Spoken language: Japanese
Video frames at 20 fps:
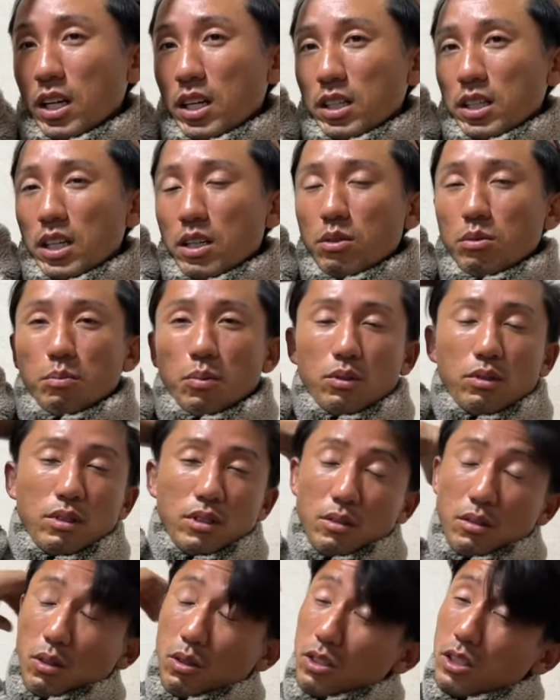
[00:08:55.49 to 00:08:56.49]
結構僕
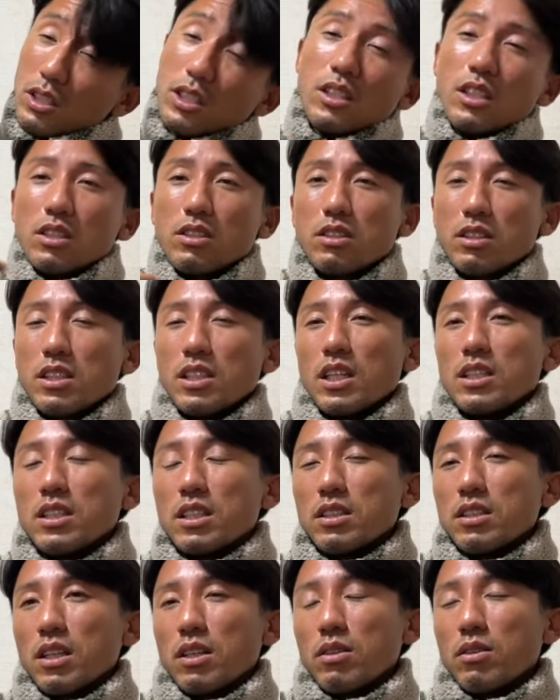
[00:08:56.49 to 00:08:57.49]
は個人的には好きなんで
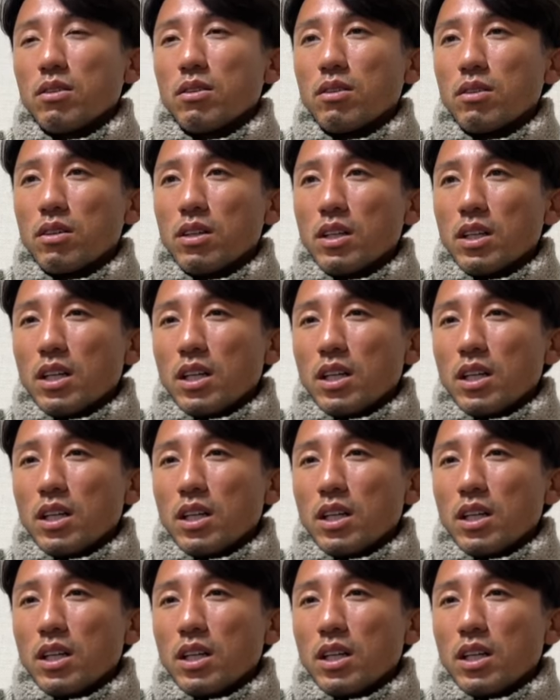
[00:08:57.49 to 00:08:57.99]
すけど、